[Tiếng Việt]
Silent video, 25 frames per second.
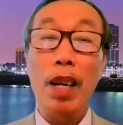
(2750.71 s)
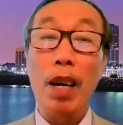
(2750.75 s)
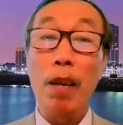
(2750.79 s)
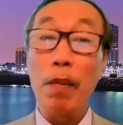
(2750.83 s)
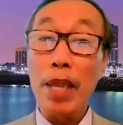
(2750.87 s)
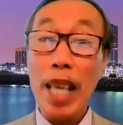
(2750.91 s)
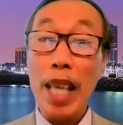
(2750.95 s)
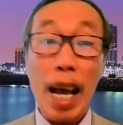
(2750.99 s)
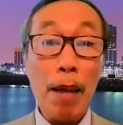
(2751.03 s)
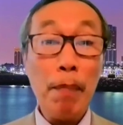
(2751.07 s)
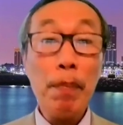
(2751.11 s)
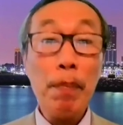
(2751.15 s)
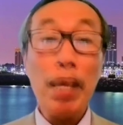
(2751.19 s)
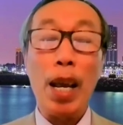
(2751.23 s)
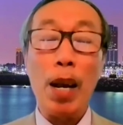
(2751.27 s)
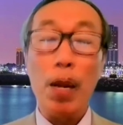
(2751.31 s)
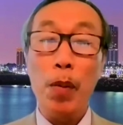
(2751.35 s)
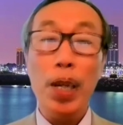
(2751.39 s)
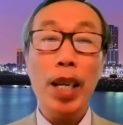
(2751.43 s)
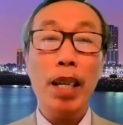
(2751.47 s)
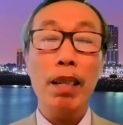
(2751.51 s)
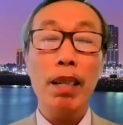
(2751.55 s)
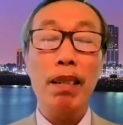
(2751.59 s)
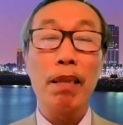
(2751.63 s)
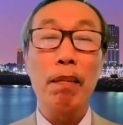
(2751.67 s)
ông dám giải
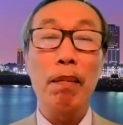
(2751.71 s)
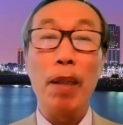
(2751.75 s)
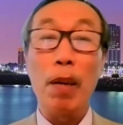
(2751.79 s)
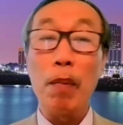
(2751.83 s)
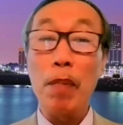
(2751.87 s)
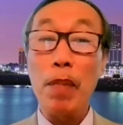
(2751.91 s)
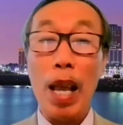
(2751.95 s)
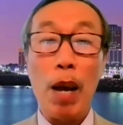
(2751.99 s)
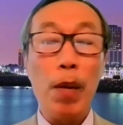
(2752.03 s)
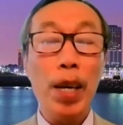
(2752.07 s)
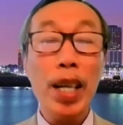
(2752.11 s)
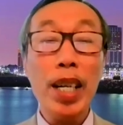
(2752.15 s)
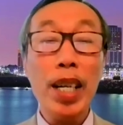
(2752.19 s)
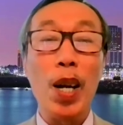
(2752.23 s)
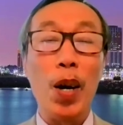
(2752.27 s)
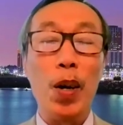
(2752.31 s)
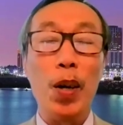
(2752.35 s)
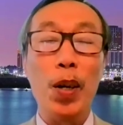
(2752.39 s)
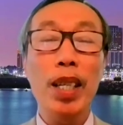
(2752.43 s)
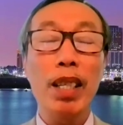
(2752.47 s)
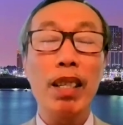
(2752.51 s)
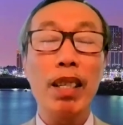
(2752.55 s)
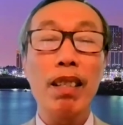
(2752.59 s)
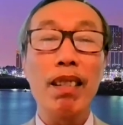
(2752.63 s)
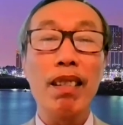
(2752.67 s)
quyết ông giải quyết
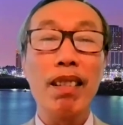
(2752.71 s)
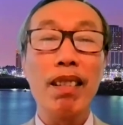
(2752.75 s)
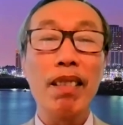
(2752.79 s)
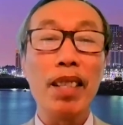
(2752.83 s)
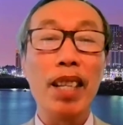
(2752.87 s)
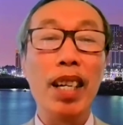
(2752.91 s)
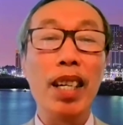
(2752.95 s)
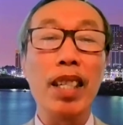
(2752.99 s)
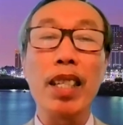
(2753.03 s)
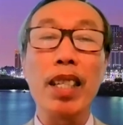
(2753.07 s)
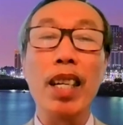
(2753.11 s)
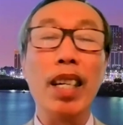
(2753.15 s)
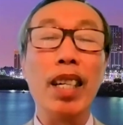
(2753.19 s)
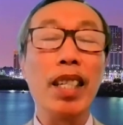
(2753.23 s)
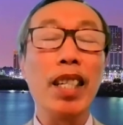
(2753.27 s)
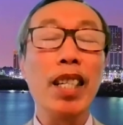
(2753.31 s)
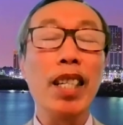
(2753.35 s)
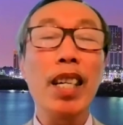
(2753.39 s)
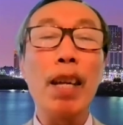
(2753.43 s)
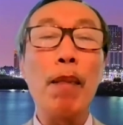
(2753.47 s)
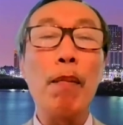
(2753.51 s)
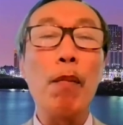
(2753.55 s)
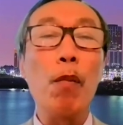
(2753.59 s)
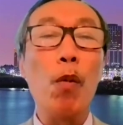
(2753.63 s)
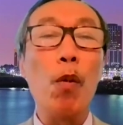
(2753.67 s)
nổi thực sự
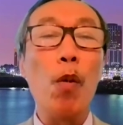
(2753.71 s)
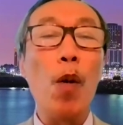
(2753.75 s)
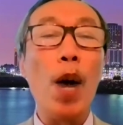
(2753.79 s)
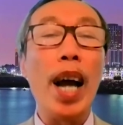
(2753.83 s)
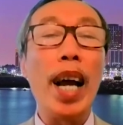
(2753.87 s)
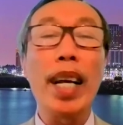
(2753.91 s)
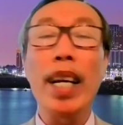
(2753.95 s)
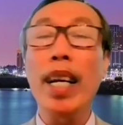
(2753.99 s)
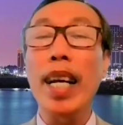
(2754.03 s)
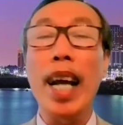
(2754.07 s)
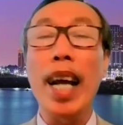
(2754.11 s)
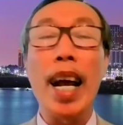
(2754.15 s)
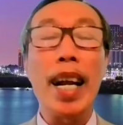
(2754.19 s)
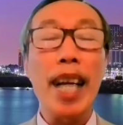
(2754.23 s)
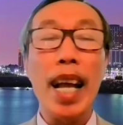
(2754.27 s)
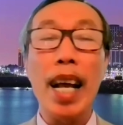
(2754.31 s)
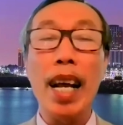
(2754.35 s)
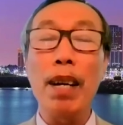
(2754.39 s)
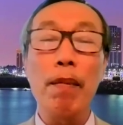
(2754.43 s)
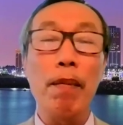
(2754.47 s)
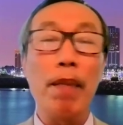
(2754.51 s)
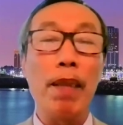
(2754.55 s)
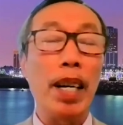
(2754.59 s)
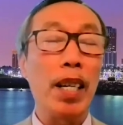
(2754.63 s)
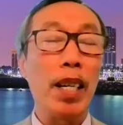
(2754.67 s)
nó nằm ngoài cái khả
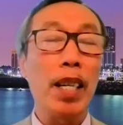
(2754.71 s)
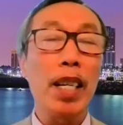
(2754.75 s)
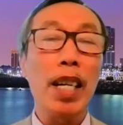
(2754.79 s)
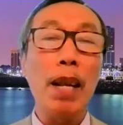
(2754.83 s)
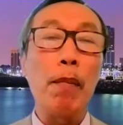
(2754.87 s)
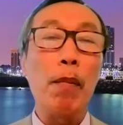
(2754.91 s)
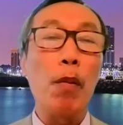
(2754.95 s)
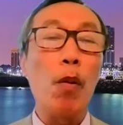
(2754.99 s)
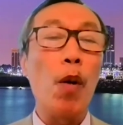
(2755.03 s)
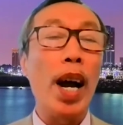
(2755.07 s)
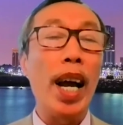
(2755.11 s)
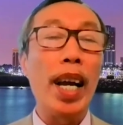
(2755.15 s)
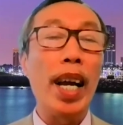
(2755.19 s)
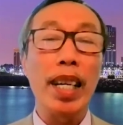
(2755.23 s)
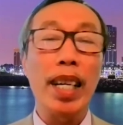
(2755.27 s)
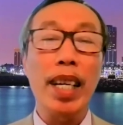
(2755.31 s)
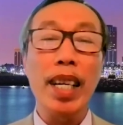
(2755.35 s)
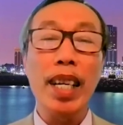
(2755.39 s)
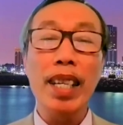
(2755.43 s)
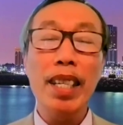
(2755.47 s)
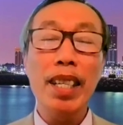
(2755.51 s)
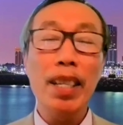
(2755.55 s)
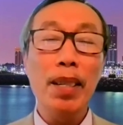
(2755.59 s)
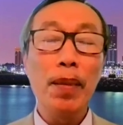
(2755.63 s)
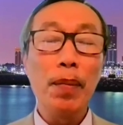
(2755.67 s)
năng và nó nằm ngoài
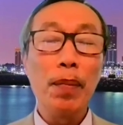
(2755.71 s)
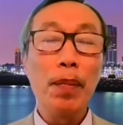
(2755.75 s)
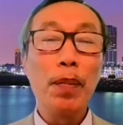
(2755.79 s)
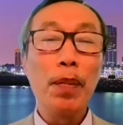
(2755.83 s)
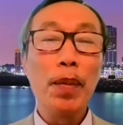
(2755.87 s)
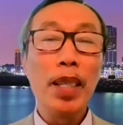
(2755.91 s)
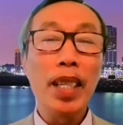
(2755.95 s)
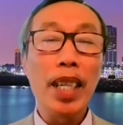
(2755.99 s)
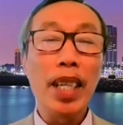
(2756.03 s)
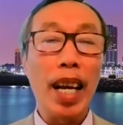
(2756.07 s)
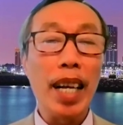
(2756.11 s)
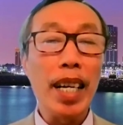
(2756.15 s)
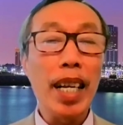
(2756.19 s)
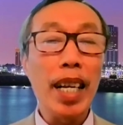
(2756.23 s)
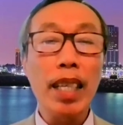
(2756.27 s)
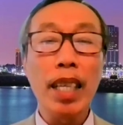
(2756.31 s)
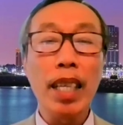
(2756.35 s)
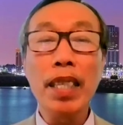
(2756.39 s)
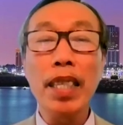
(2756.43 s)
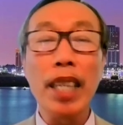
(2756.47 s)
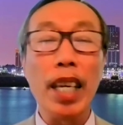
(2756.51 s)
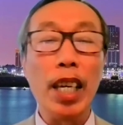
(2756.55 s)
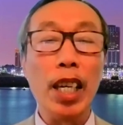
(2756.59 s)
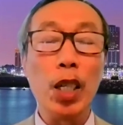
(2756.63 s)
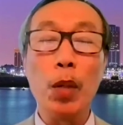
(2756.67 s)
cái khả năng
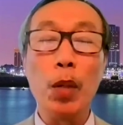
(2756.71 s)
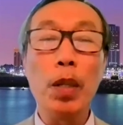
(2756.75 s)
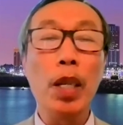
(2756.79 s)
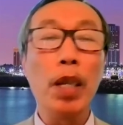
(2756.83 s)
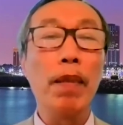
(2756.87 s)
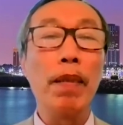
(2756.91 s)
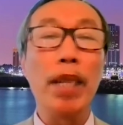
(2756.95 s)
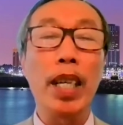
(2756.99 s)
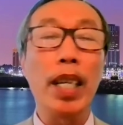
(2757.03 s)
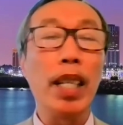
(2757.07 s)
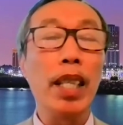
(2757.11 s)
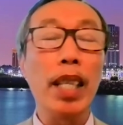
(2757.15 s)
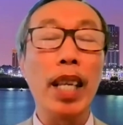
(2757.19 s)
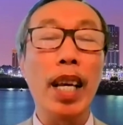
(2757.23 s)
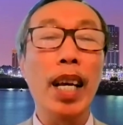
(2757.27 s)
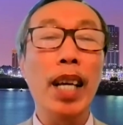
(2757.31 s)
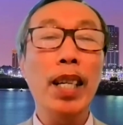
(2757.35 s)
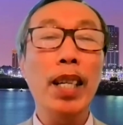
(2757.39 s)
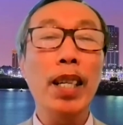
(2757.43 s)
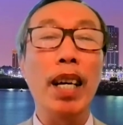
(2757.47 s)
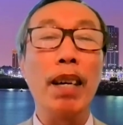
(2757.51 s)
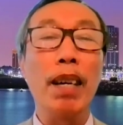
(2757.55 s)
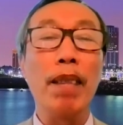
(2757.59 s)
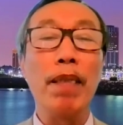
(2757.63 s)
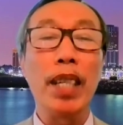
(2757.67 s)
chính trị cũng như về kinh
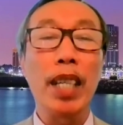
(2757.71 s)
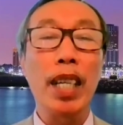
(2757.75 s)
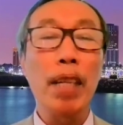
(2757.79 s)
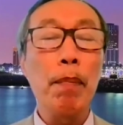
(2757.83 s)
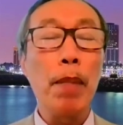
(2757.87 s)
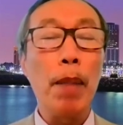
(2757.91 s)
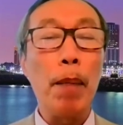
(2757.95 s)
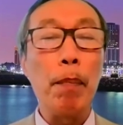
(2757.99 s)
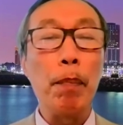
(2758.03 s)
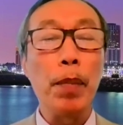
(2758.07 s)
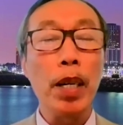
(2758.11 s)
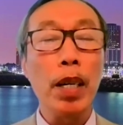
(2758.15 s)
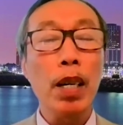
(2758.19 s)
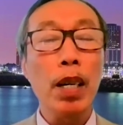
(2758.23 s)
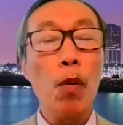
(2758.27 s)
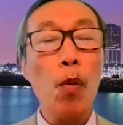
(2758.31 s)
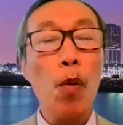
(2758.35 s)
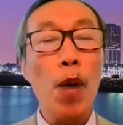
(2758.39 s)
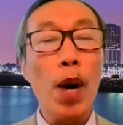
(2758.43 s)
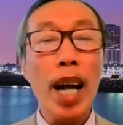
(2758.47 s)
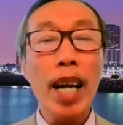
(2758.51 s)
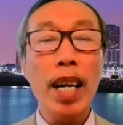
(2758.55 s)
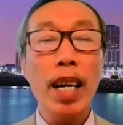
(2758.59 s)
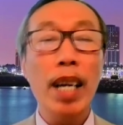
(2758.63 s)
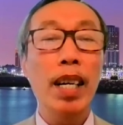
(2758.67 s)
tế là vì cái mầm đó nó
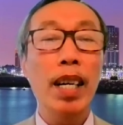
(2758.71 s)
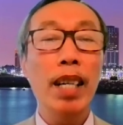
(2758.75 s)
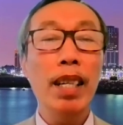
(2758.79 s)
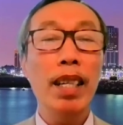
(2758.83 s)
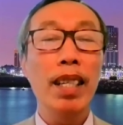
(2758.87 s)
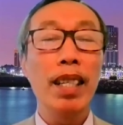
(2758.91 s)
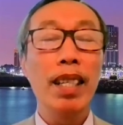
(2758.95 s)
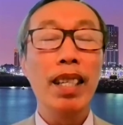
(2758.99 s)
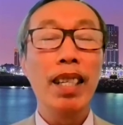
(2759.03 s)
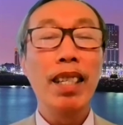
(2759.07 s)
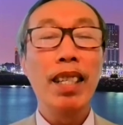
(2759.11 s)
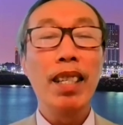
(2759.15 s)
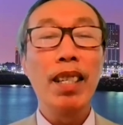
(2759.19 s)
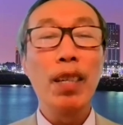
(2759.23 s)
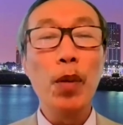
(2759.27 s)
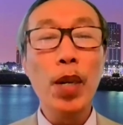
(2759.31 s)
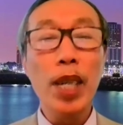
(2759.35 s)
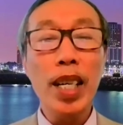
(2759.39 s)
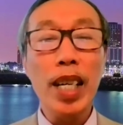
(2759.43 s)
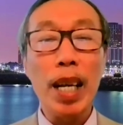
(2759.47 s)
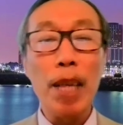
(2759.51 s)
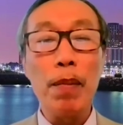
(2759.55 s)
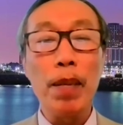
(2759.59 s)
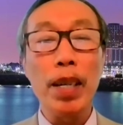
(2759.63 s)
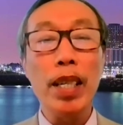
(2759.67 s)
quá lớn
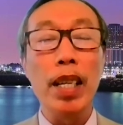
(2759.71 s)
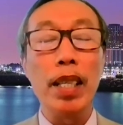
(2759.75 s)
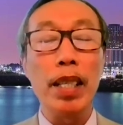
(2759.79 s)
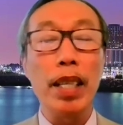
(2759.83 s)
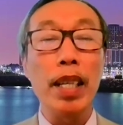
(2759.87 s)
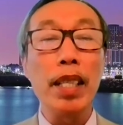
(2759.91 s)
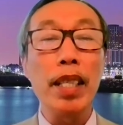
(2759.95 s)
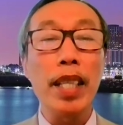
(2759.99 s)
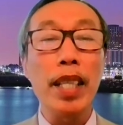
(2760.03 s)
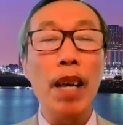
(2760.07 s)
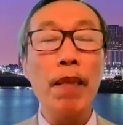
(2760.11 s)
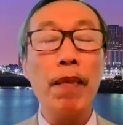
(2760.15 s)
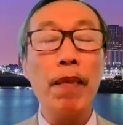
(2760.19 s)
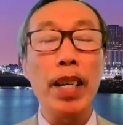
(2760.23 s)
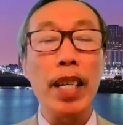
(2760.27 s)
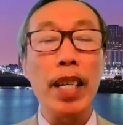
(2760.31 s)
nguyên cả cái nền kinh tế